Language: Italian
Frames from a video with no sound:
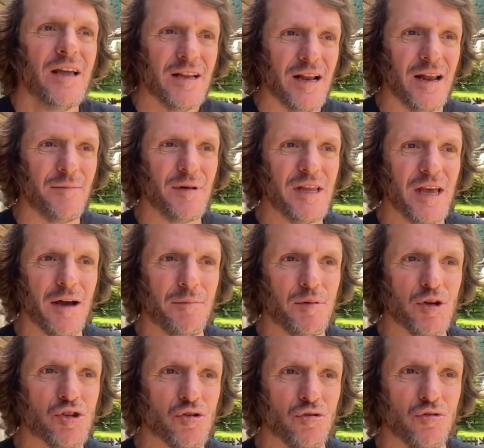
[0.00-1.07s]
nella maniera più
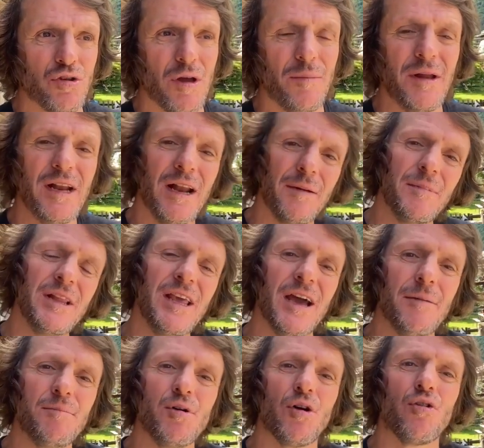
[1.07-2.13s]
assoluta, ma nella
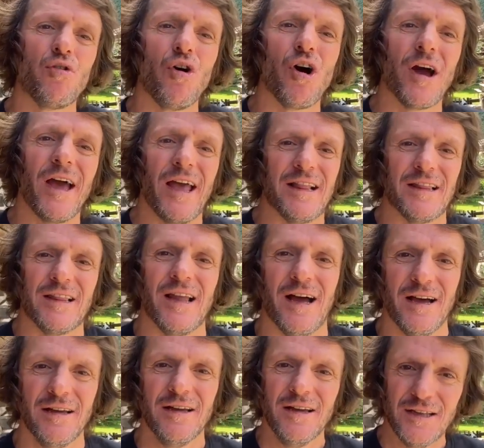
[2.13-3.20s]
maniera più
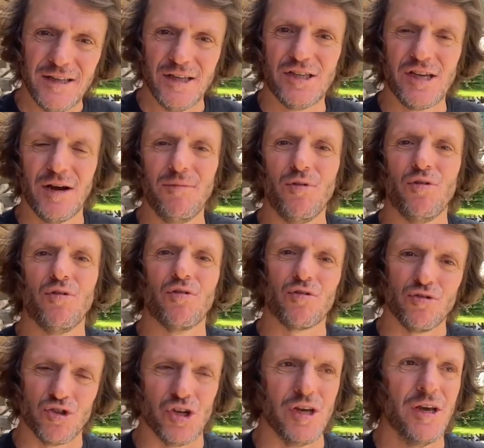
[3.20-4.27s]
corretta, diciamo
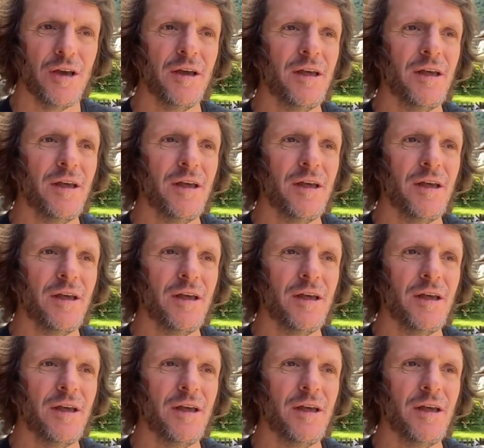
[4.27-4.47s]
così.